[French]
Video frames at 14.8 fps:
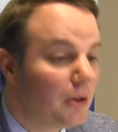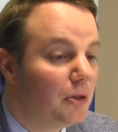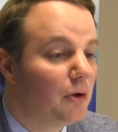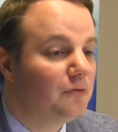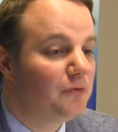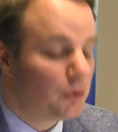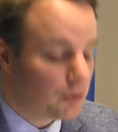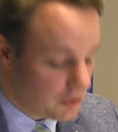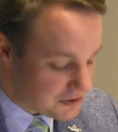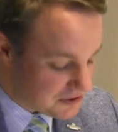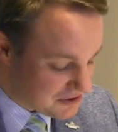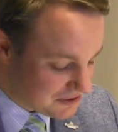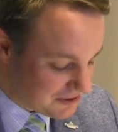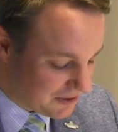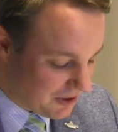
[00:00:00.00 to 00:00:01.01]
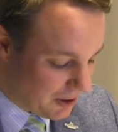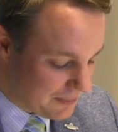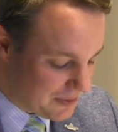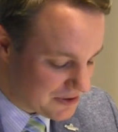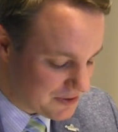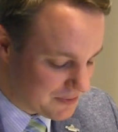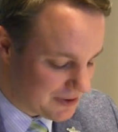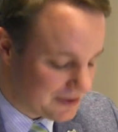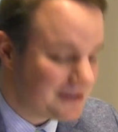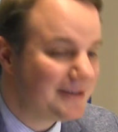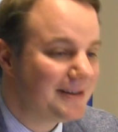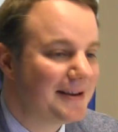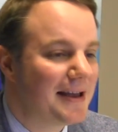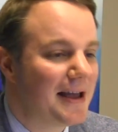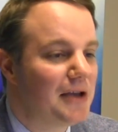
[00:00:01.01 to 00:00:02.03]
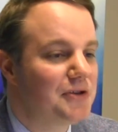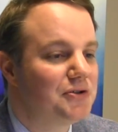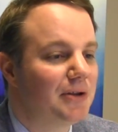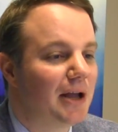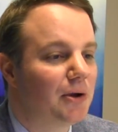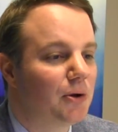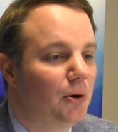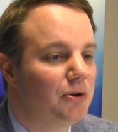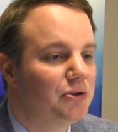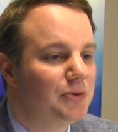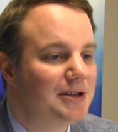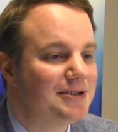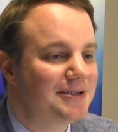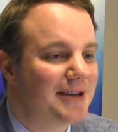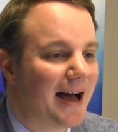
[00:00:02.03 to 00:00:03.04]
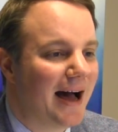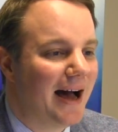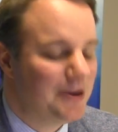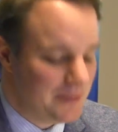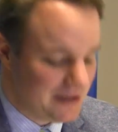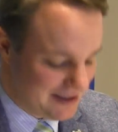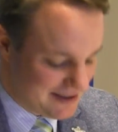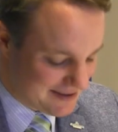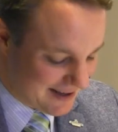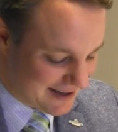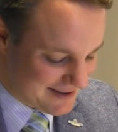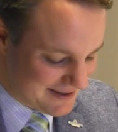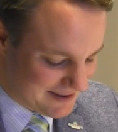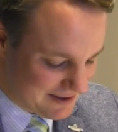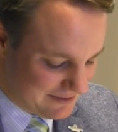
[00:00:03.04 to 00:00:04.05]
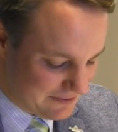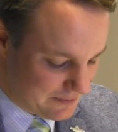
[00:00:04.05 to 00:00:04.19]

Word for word: Le focus de l'Ombudsman est sur la conduite administrative.